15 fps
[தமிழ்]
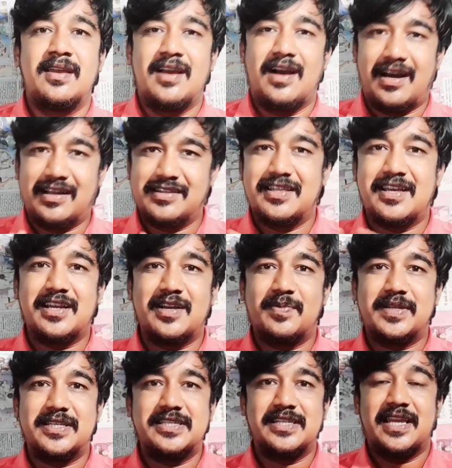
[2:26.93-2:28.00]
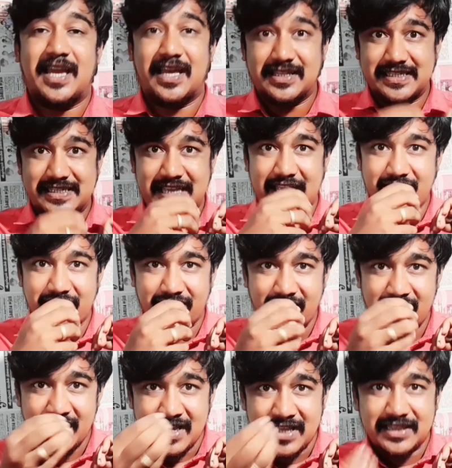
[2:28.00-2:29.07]
அதுதாங்க பிரச்சனை அது
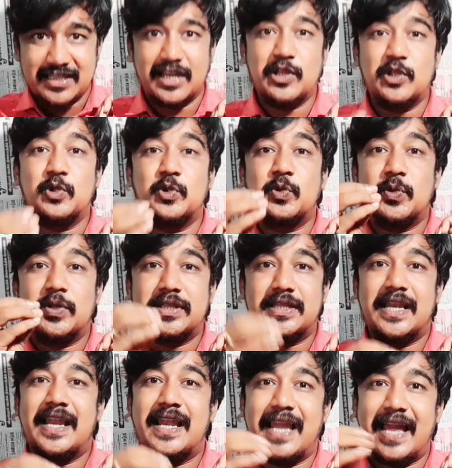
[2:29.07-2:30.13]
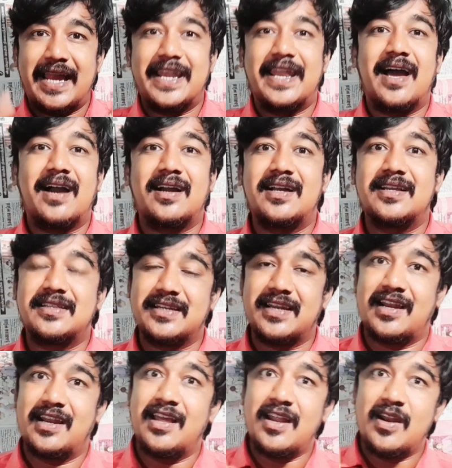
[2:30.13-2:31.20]
சேஃபாக தென் துருவத்தில் லேண்ட்
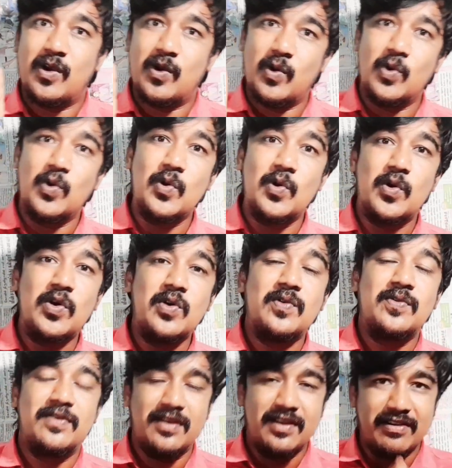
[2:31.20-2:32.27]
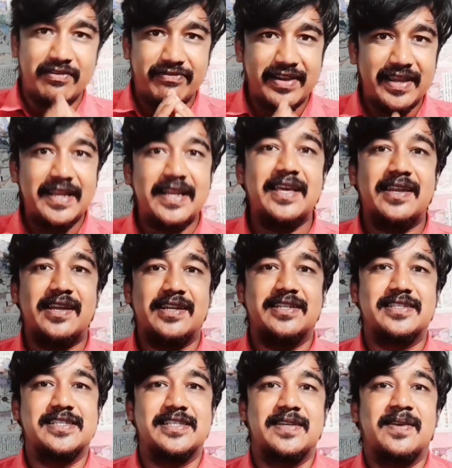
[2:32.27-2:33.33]
ஆகாததுனால லூனோ ஃபெயிலியர் ஆகிடுச்சு